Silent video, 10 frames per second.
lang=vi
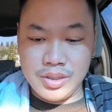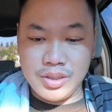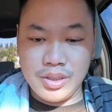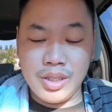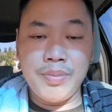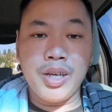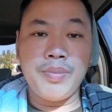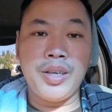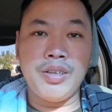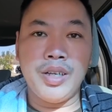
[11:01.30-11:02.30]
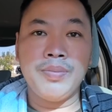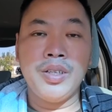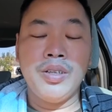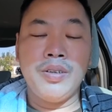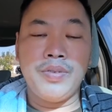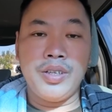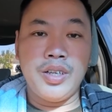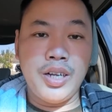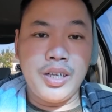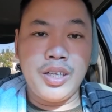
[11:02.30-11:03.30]
xin cảm ơn các bạn nhiều lắm và
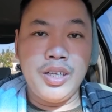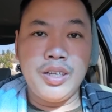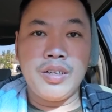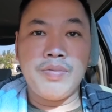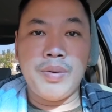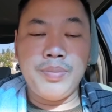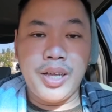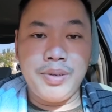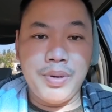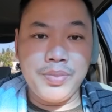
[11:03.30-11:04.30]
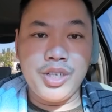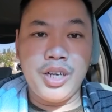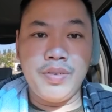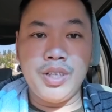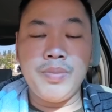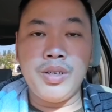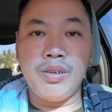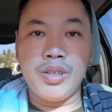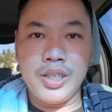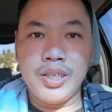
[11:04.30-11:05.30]
nhớ đăng ký bấm like share và nhớ bình
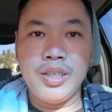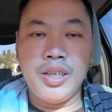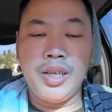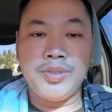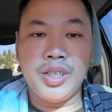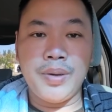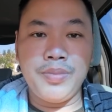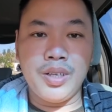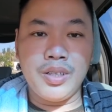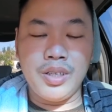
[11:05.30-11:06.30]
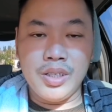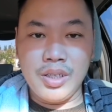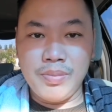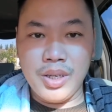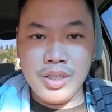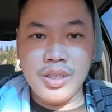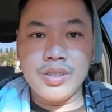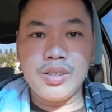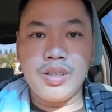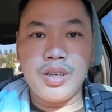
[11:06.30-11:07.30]
luận lên nha em sẽ cập nhật những cái tin mới nhất
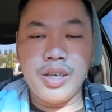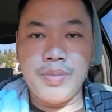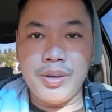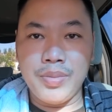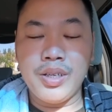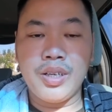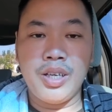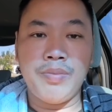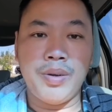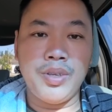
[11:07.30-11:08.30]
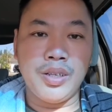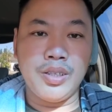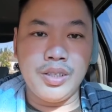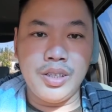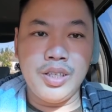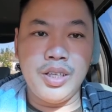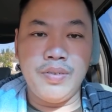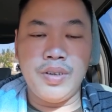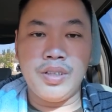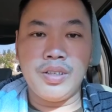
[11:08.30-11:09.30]
cho các bạn biết khi mà em nhận được những cái gì
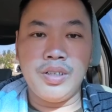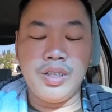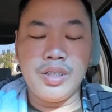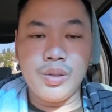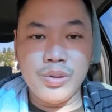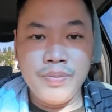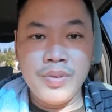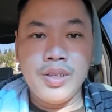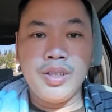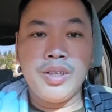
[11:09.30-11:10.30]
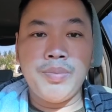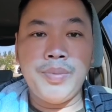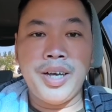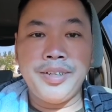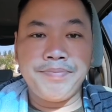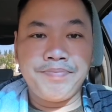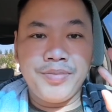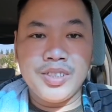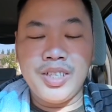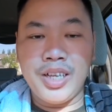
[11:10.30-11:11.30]
về từ anh tú bye bye
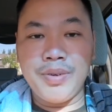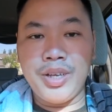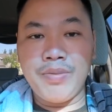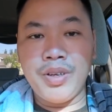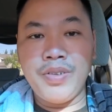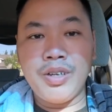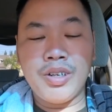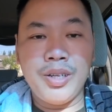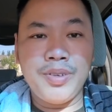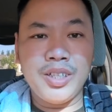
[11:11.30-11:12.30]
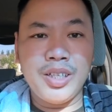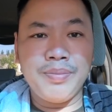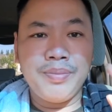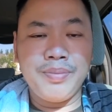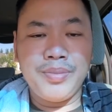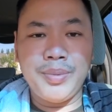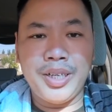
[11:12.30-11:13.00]
xin hẹn các bạn trong những video clip kế tiếp bye